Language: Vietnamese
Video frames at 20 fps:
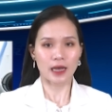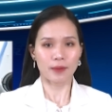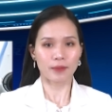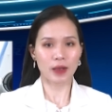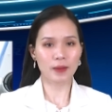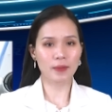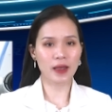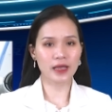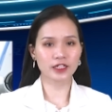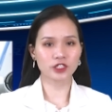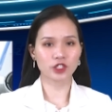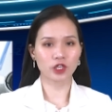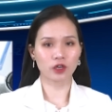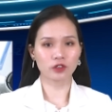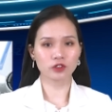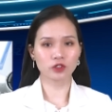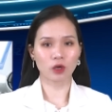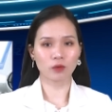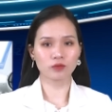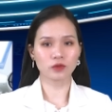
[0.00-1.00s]
Máy bay
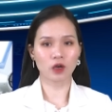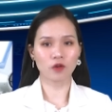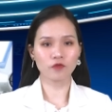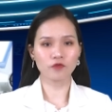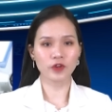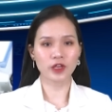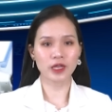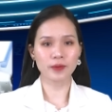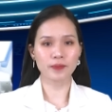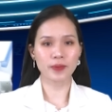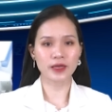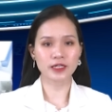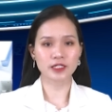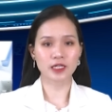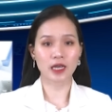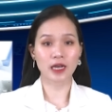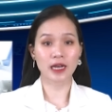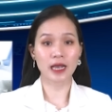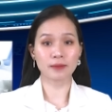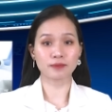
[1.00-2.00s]
chở Tổng thống Philippines
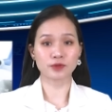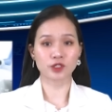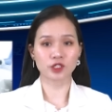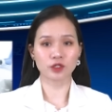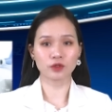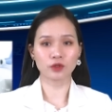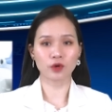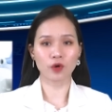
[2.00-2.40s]
gặp sự